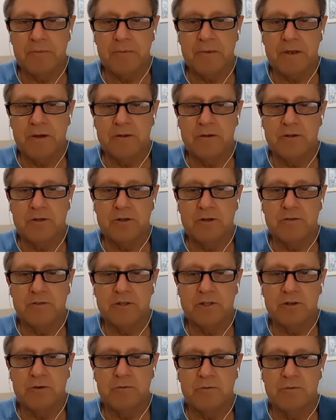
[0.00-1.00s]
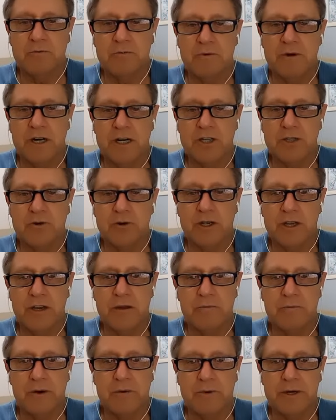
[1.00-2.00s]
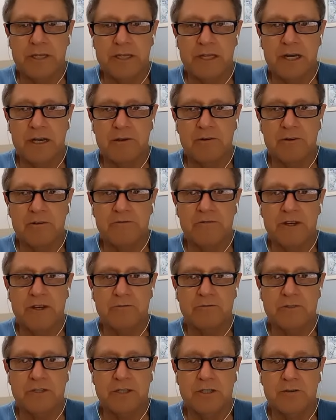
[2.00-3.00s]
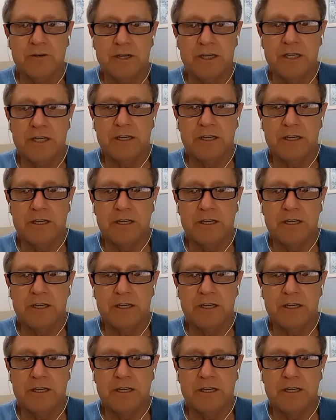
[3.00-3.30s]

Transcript: deixa eu ver se eu acho aqui para mandar aqui um aviãozinho aqui.